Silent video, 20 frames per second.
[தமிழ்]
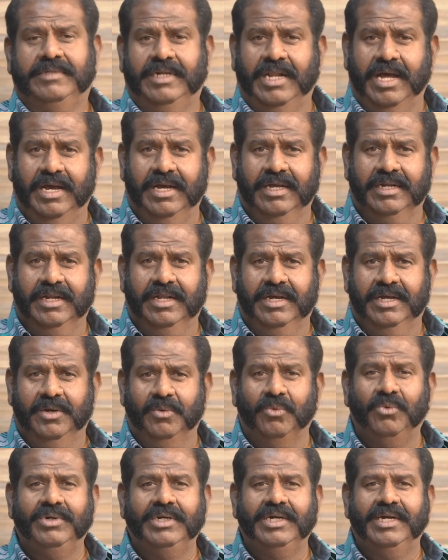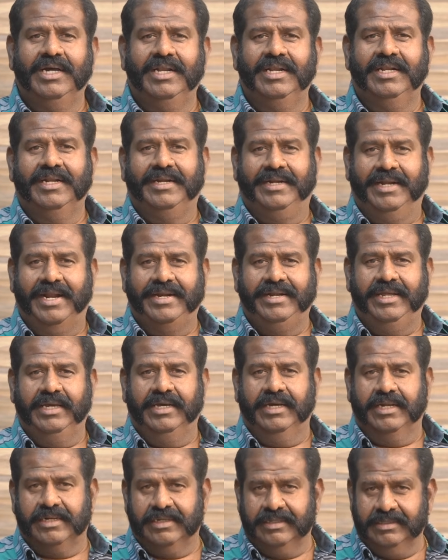நான் உங்கள்
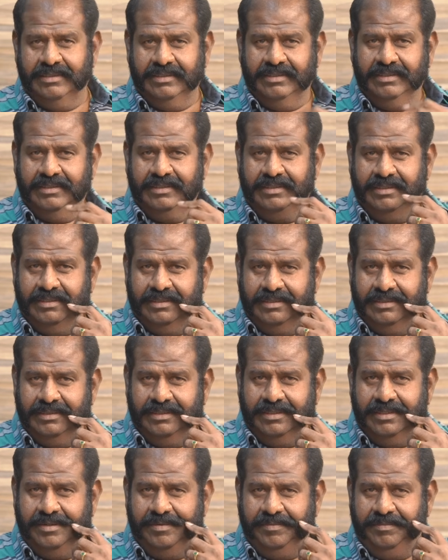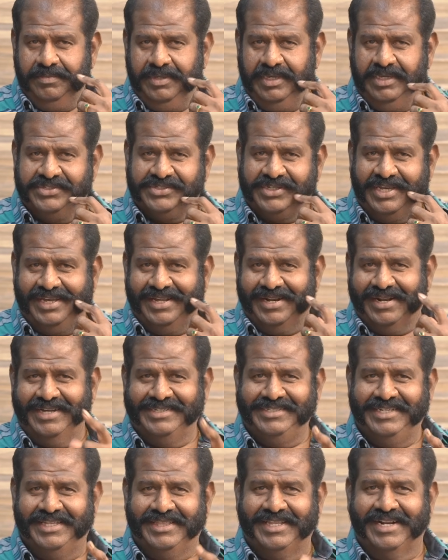நடிகர் மீசை
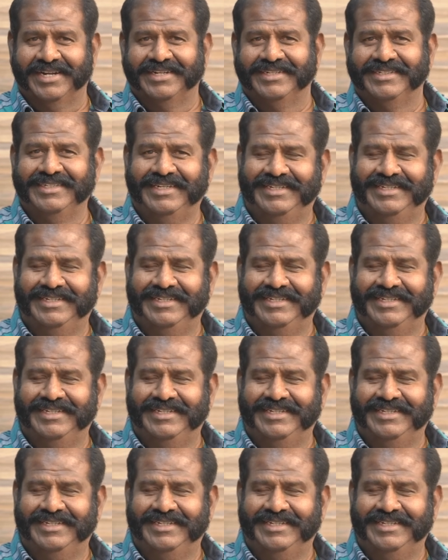ராஜேந்திரன்